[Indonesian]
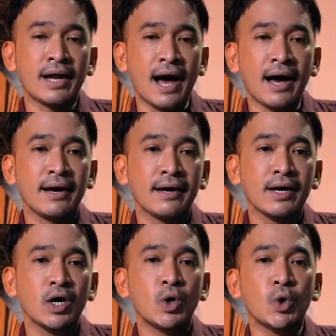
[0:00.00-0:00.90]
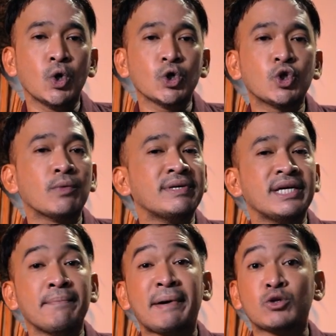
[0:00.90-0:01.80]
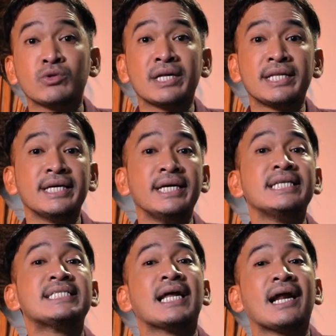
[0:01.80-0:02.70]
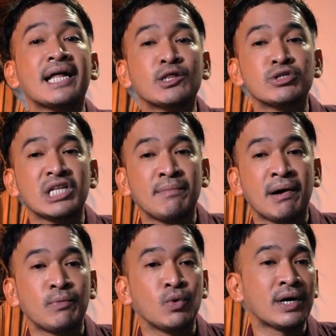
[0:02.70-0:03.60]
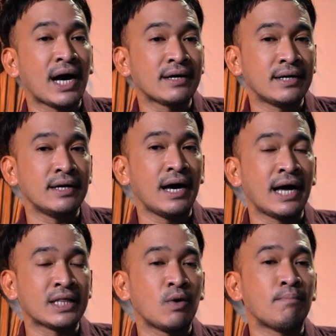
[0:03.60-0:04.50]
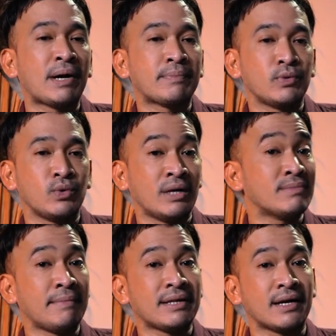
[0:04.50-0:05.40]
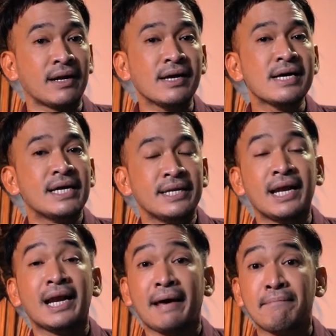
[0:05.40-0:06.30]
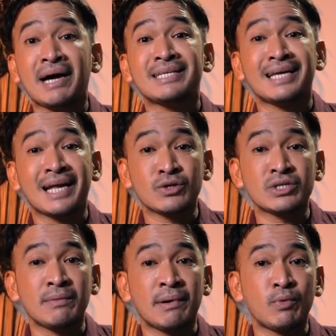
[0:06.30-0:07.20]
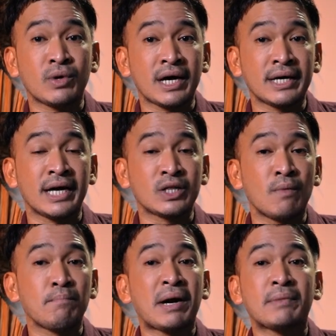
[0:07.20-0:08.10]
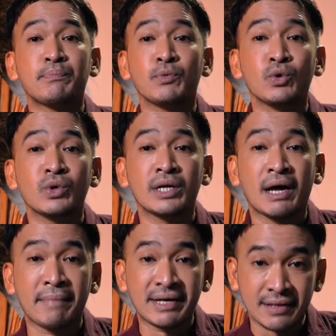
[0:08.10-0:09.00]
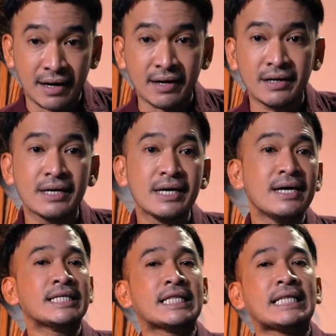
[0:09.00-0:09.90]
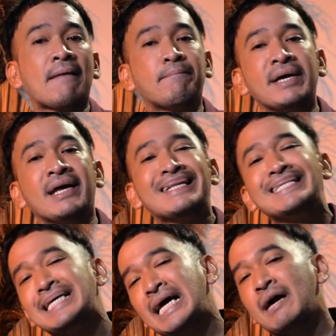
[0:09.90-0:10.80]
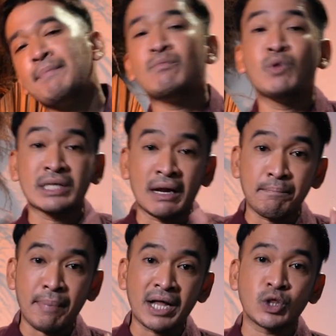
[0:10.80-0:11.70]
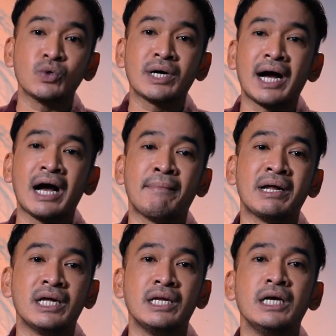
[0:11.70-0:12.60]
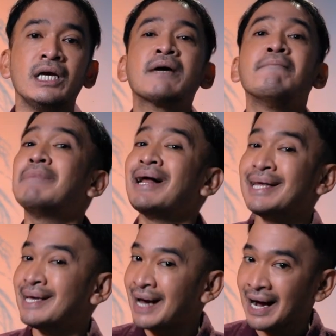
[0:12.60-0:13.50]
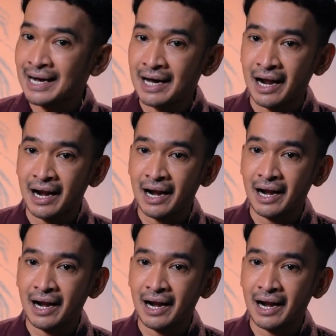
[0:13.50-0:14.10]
Nah, untuk menjadi patung tertinggi 150 kaki atau 46 meter dan lebar 150 kaki atau 46 meter, tetapi rencana pembuatan patung keagamaan ini kembali gagal.